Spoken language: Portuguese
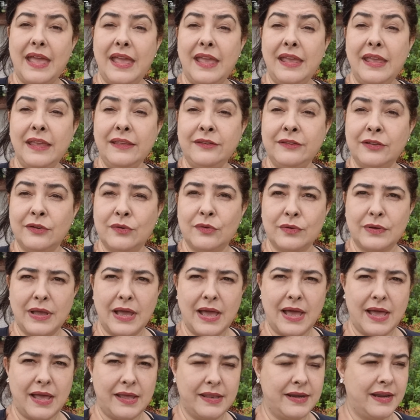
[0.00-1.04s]
Esse
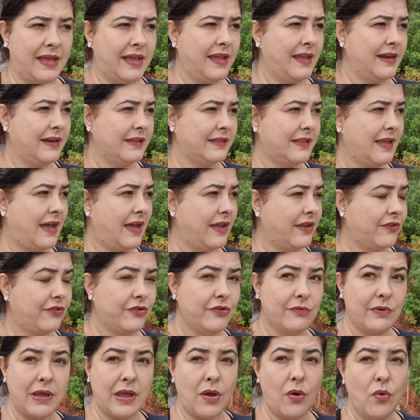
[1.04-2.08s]
lugar, na realidade,
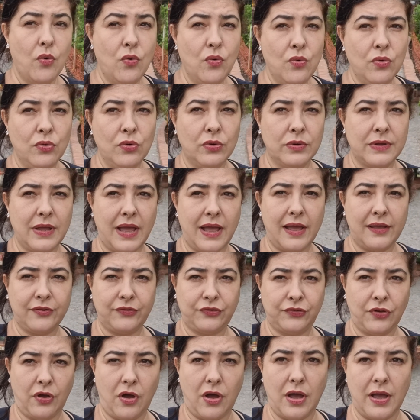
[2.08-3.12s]
não é um lugar
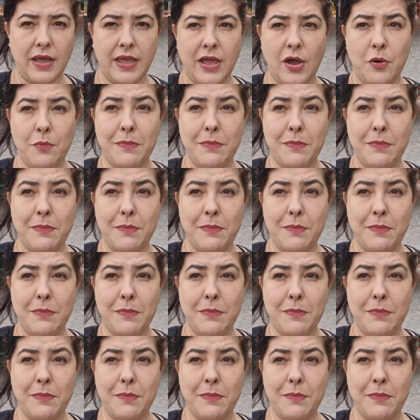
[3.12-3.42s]
só, é